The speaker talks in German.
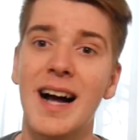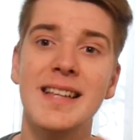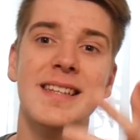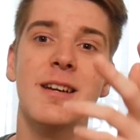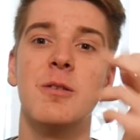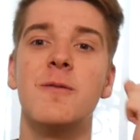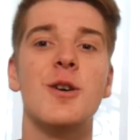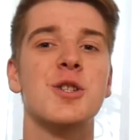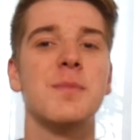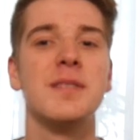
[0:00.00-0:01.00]
Anregungen und
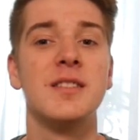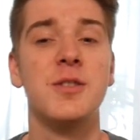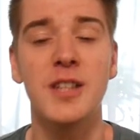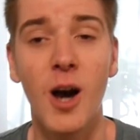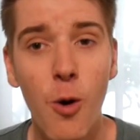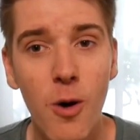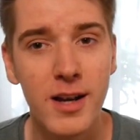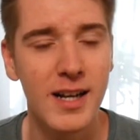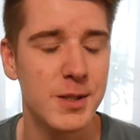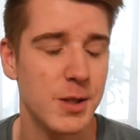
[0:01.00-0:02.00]
Vorschläge bin ich natürlich auch
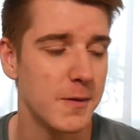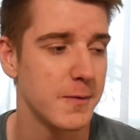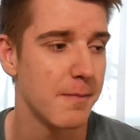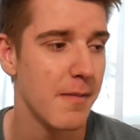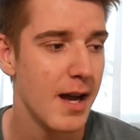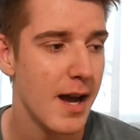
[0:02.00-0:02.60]
gerne offen.